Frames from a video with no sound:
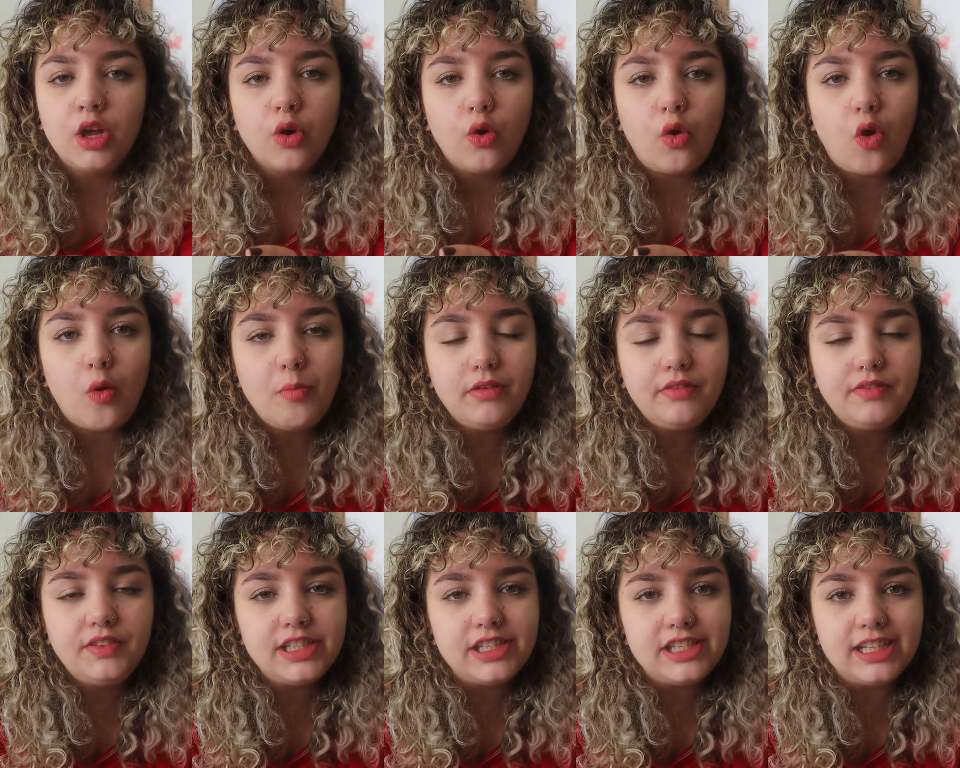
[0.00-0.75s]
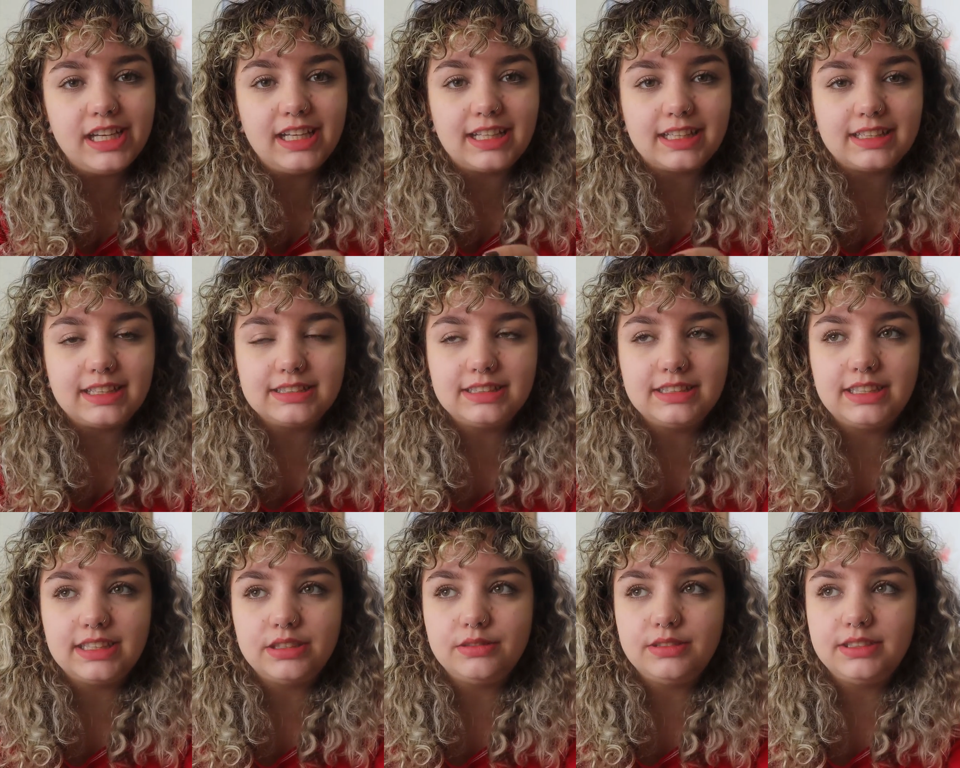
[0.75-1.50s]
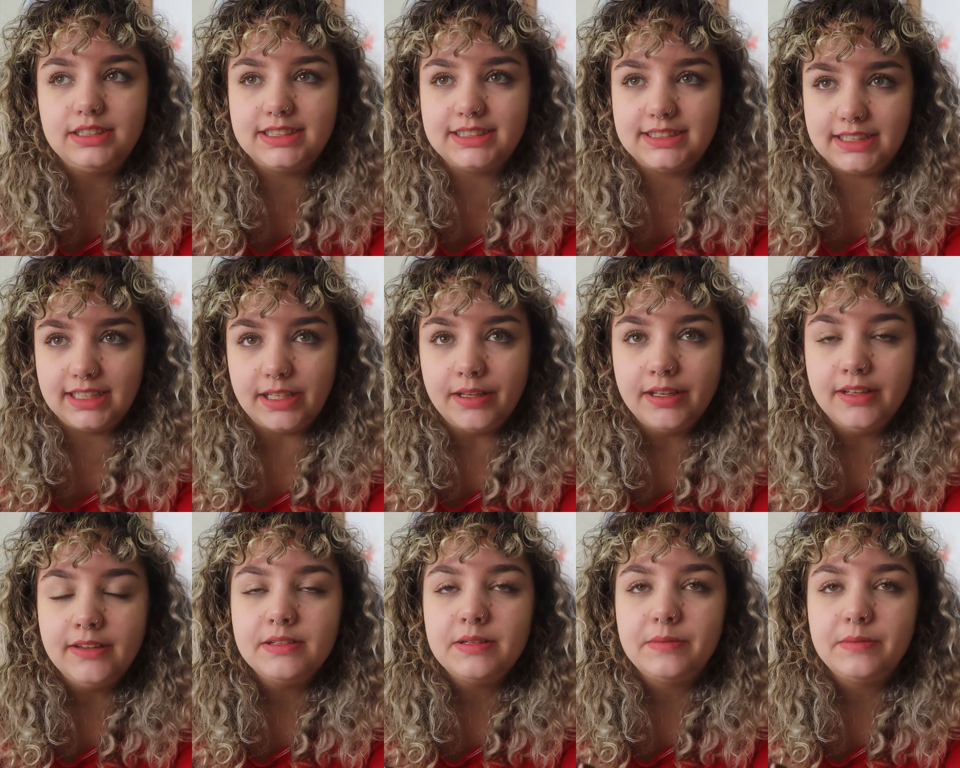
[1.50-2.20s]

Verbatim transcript: Como a Vitig está tentando dizer